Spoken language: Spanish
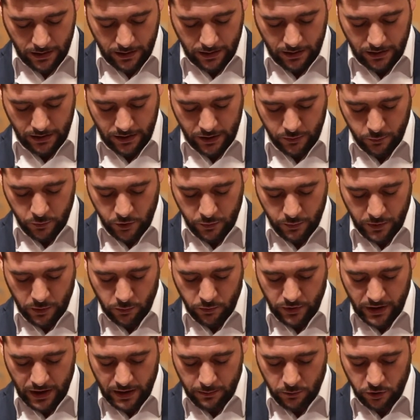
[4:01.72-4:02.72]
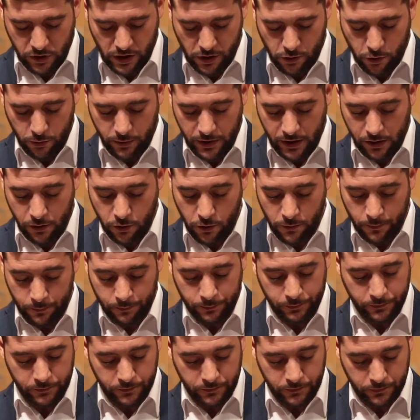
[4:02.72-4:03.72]
Y después preguntaremos al gobierno
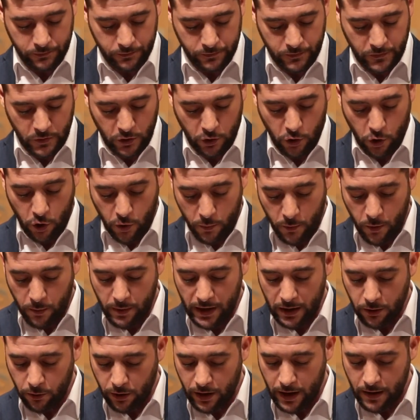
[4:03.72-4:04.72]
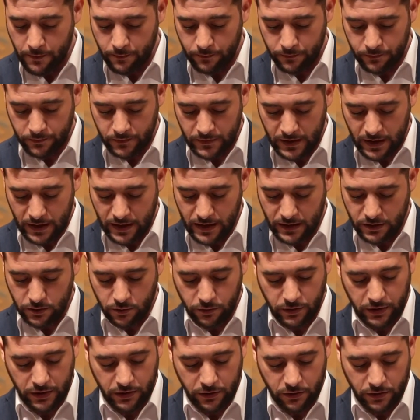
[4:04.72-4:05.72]
cómo valora las
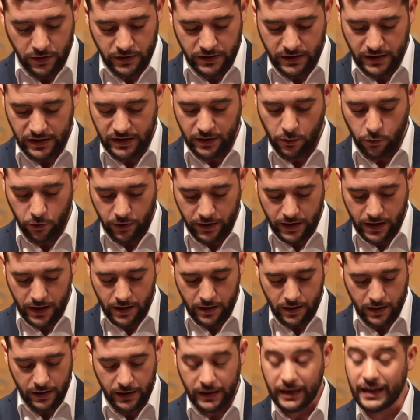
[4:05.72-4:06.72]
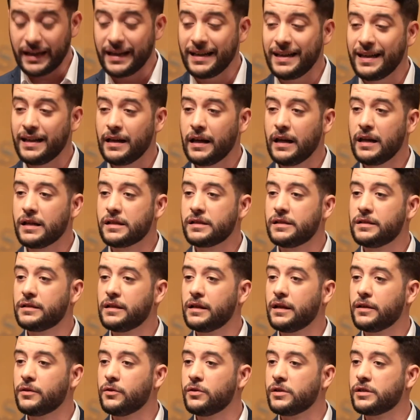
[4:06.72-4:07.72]
condiciones de seguridad e higiene en las
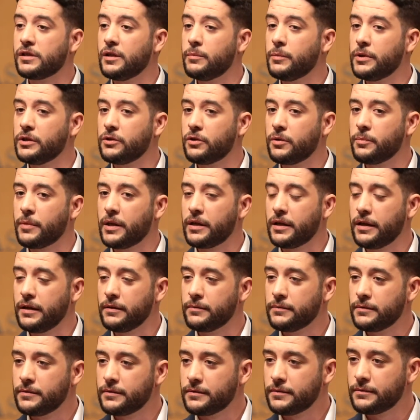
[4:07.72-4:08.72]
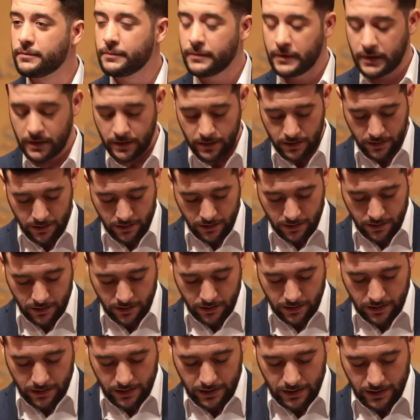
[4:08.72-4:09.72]
instalaciones del Metro de Madrid
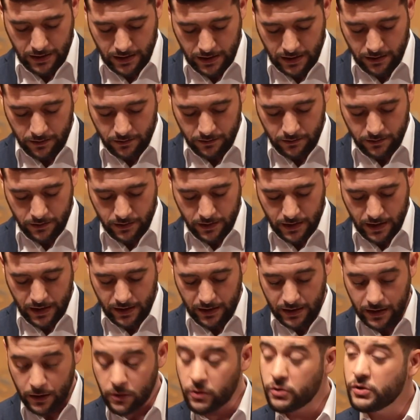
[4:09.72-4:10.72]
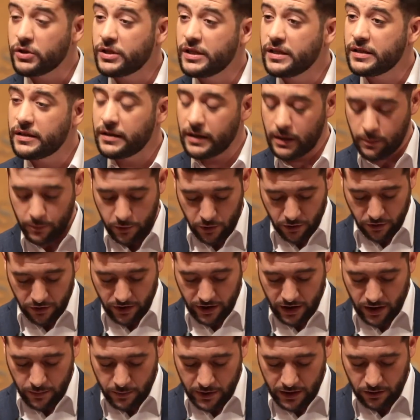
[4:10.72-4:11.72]
y en qué consiste el
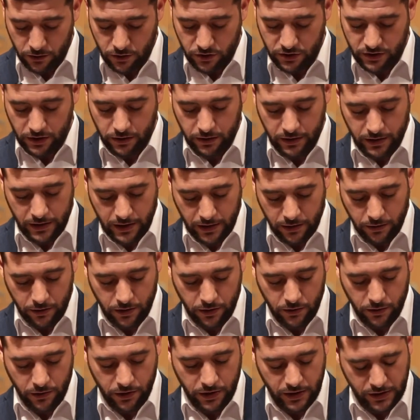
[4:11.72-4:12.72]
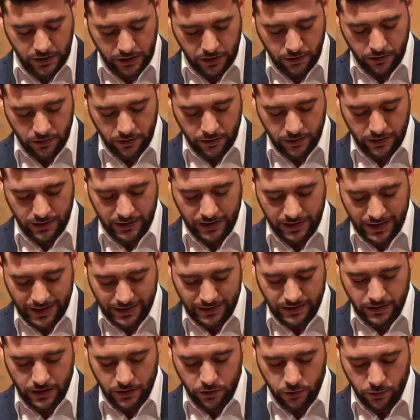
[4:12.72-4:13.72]
procedimiento extraordinario de concesión
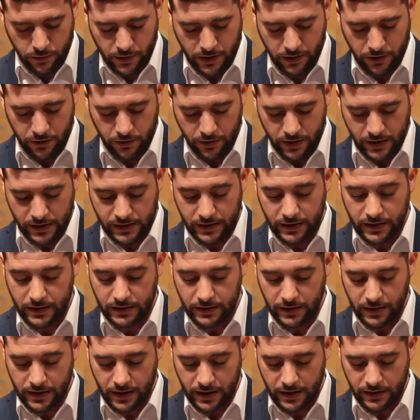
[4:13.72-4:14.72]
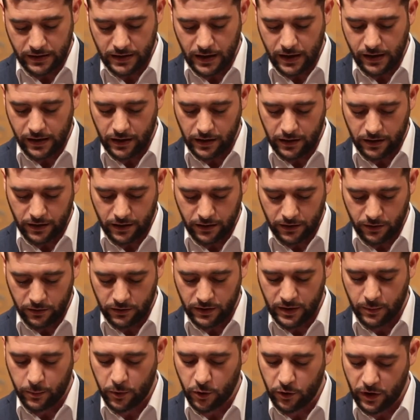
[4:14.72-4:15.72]
directa de subvenciones destinadas a la
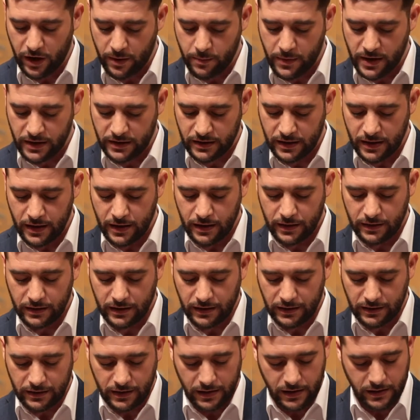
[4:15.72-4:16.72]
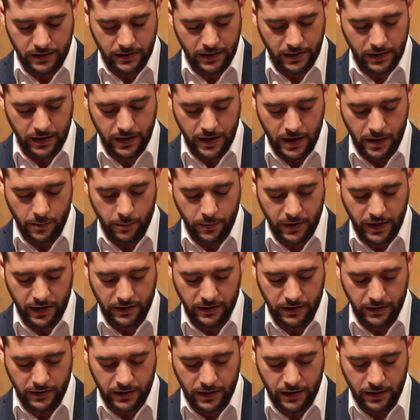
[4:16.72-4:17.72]
realización de programas de interés general para
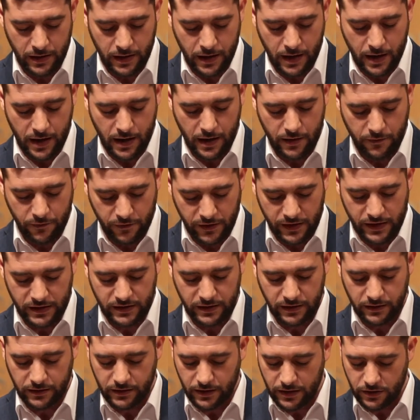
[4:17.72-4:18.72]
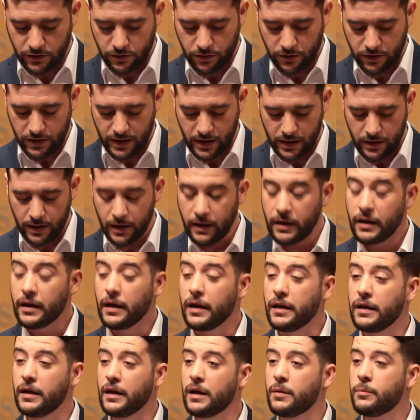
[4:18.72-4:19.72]
atender a fines de interés social
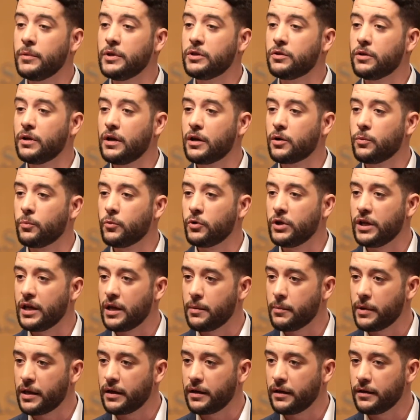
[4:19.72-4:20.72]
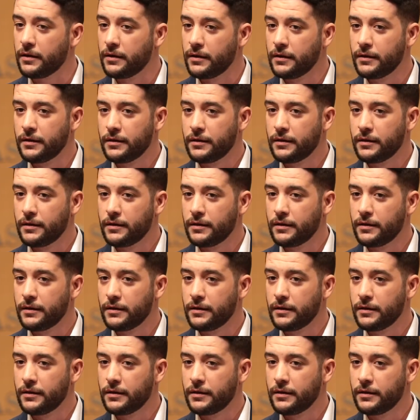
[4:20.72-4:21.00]
en el ámbito de la Comunidad de Madrid.